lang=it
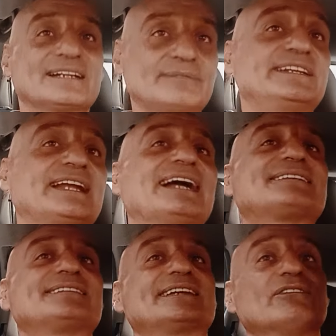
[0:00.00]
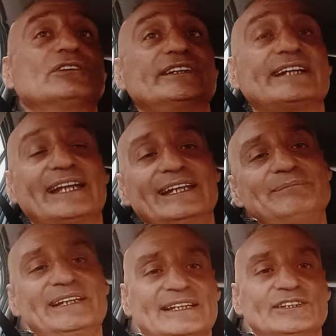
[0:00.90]
Capite ragazzi che voglio dire, il
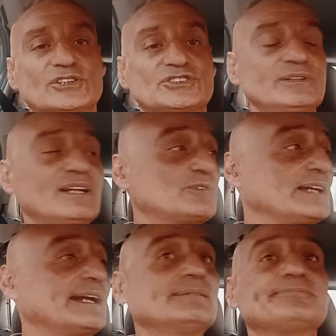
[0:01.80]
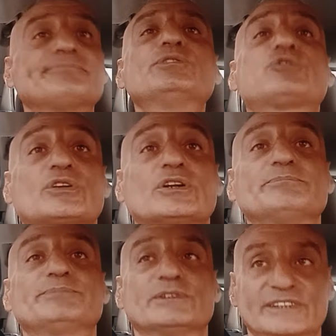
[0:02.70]
Milan di oggi è una squadra,
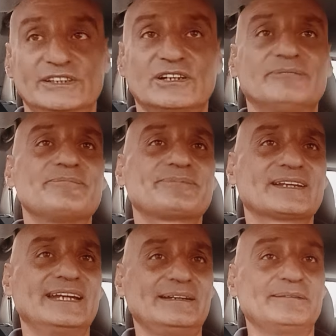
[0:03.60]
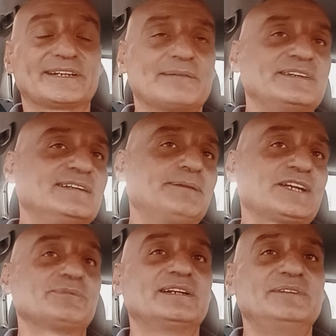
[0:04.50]
purtroppo dico, eh, perché mi
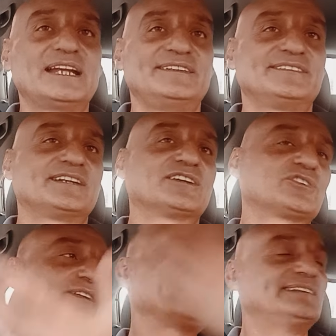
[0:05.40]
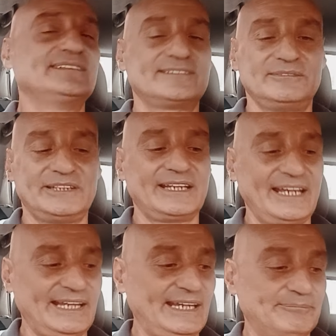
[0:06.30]
dispiace per i milanisti che sono tantissimi
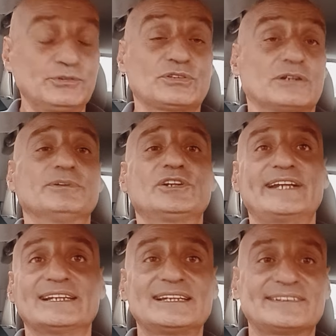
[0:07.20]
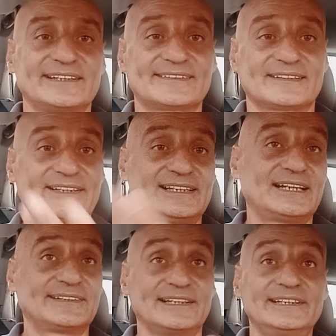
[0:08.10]
e purtroppo non è all'altezza
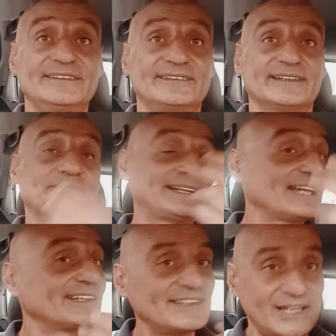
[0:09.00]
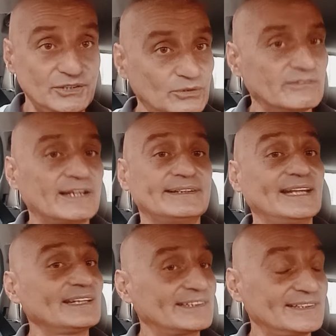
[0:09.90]
dell'Inter, ma neanche della Juve,
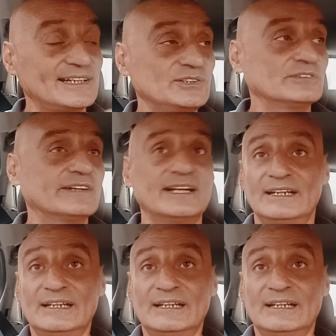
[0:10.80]
neanche della Juve.